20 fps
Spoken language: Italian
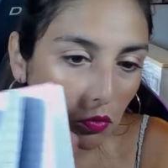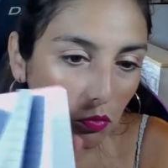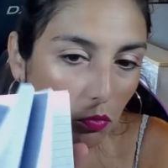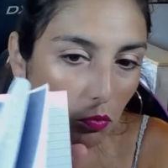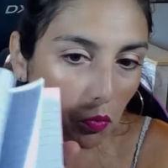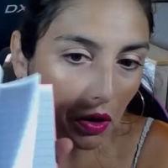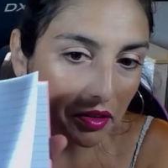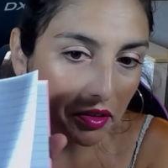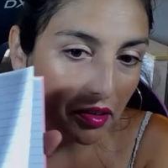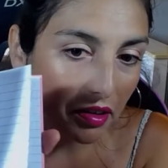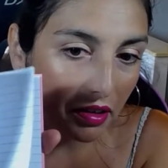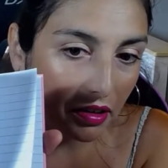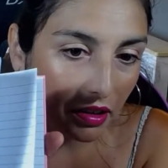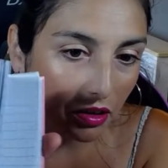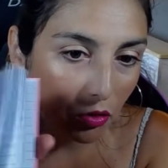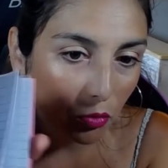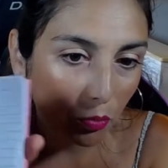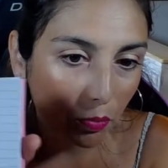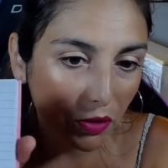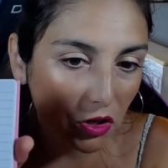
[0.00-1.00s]

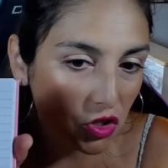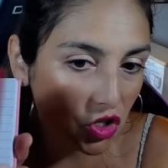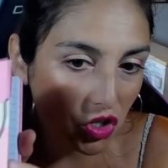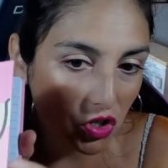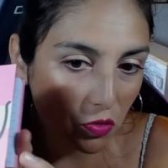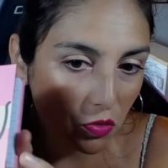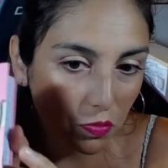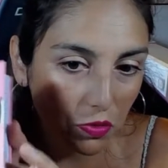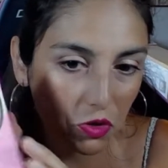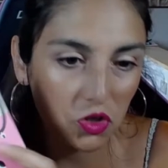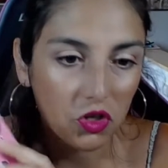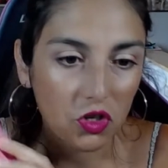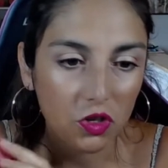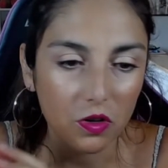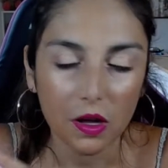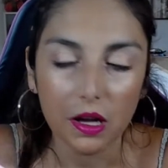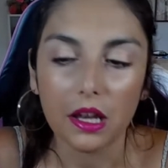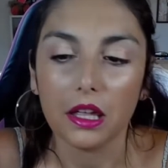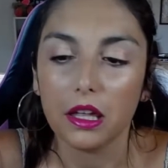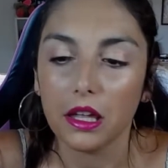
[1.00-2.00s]
quadernino piccino piccino a
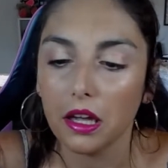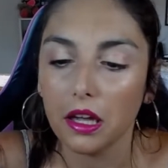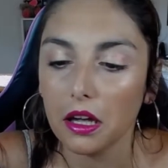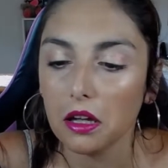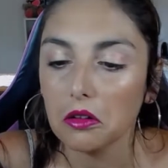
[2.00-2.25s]
righe,